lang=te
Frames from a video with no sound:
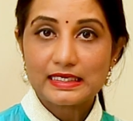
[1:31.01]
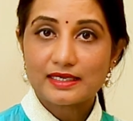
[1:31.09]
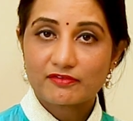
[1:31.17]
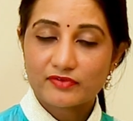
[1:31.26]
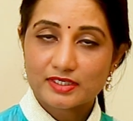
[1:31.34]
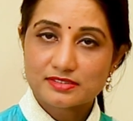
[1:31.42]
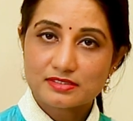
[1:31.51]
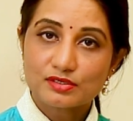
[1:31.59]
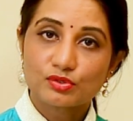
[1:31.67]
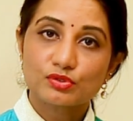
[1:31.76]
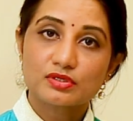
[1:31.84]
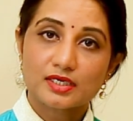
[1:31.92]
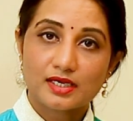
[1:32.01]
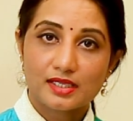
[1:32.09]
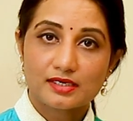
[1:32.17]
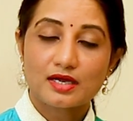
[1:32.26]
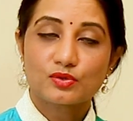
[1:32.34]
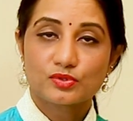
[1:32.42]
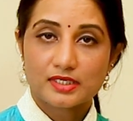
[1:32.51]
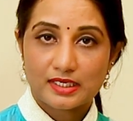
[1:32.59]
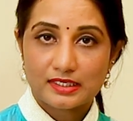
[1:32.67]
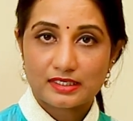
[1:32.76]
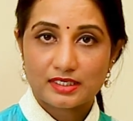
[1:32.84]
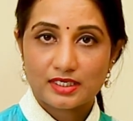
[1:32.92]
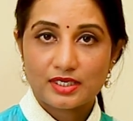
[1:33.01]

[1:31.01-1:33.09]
ఈ ఎఫెక్ట్స్ రెండు రకాలుగా ఉంటాయి